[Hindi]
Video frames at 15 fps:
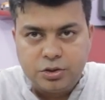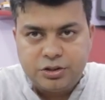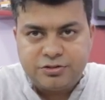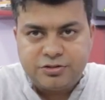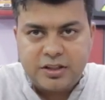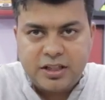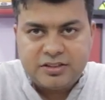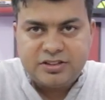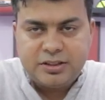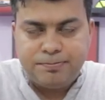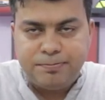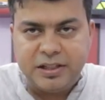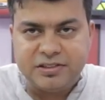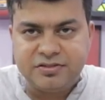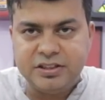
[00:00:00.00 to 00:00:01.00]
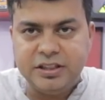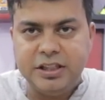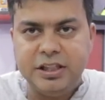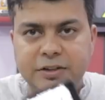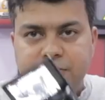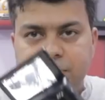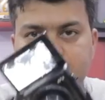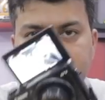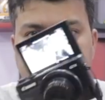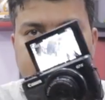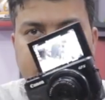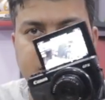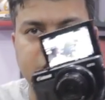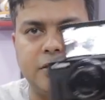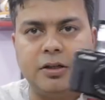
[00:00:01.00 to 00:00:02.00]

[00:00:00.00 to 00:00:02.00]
कुछ इस तरह से पिक्सी ईवो है